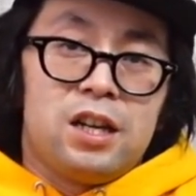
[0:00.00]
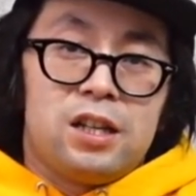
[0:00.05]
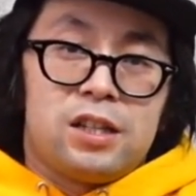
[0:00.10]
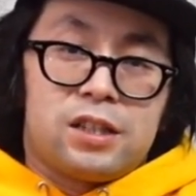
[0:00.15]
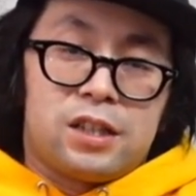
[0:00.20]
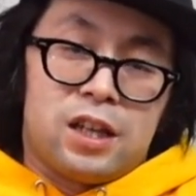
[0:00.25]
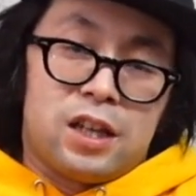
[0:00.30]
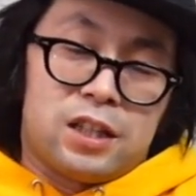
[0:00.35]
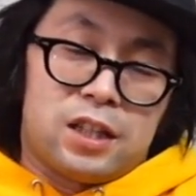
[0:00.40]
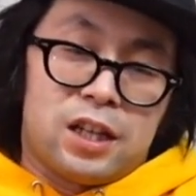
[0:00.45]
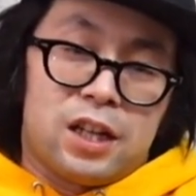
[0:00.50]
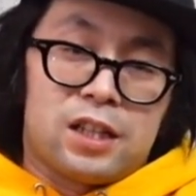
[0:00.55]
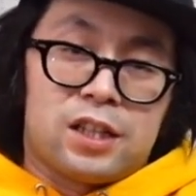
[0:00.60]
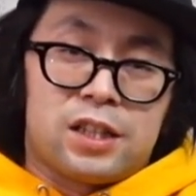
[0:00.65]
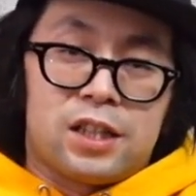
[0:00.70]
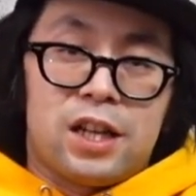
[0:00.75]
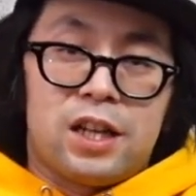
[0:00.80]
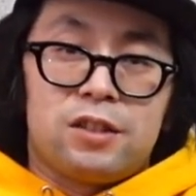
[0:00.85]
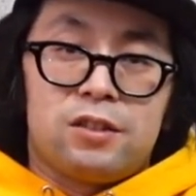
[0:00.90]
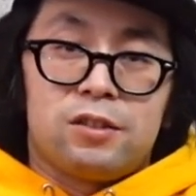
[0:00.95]

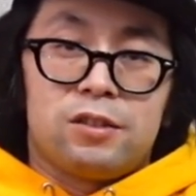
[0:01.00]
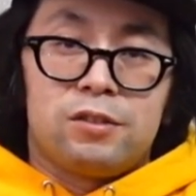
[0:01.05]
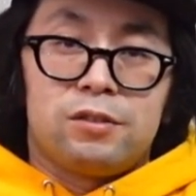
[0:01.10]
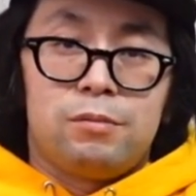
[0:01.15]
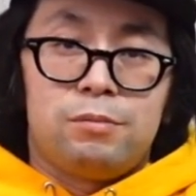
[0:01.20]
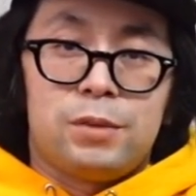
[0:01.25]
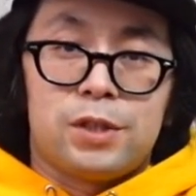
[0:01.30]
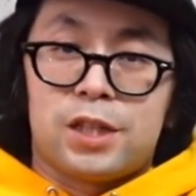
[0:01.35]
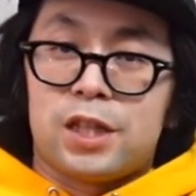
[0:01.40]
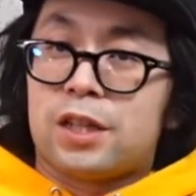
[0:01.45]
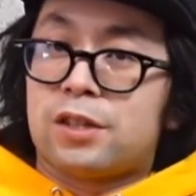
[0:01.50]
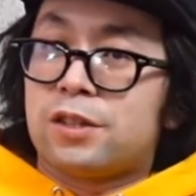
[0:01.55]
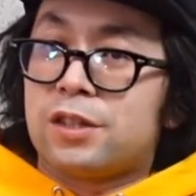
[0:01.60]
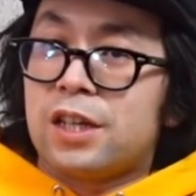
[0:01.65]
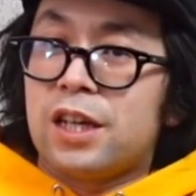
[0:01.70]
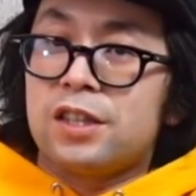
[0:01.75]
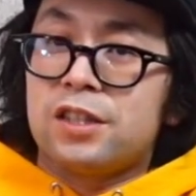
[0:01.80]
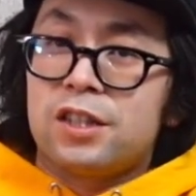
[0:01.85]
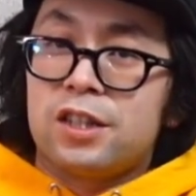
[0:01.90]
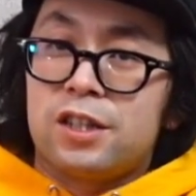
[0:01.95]
スケータースタイル、まあ、
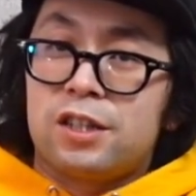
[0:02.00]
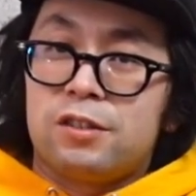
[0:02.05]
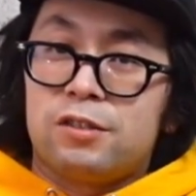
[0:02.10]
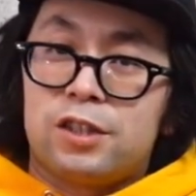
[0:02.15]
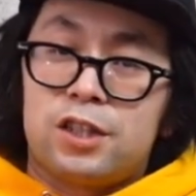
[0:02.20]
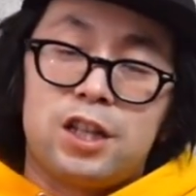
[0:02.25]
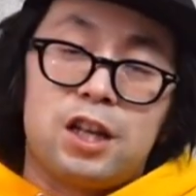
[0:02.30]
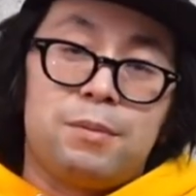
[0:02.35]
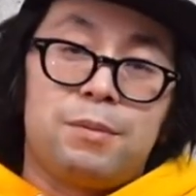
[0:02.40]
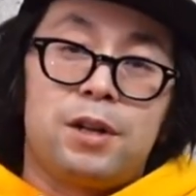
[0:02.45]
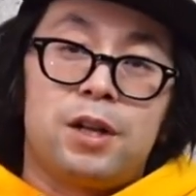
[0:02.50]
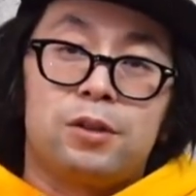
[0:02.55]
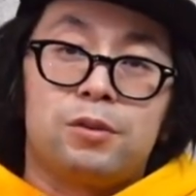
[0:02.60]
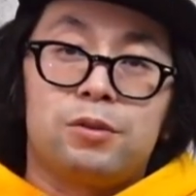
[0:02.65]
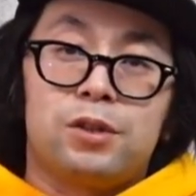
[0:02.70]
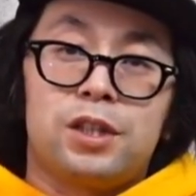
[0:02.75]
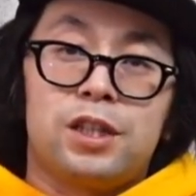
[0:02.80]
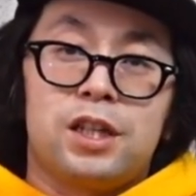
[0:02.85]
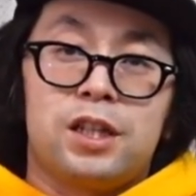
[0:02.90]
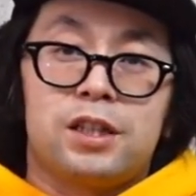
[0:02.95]
ジャストサイズで着るきれいめな
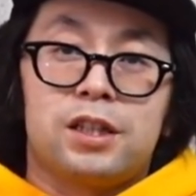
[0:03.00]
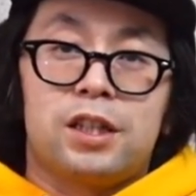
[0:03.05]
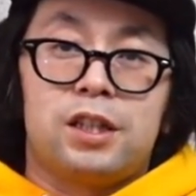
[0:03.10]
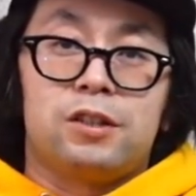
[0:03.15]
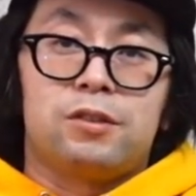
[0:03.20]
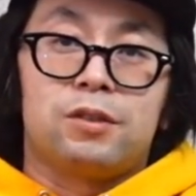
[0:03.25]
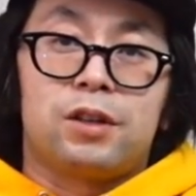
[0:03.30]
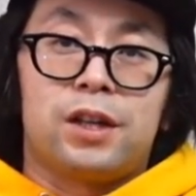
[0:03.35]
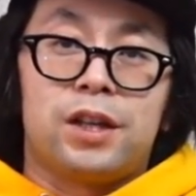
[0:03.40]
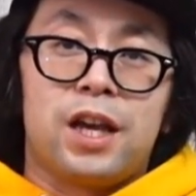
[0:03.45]
時であったりとか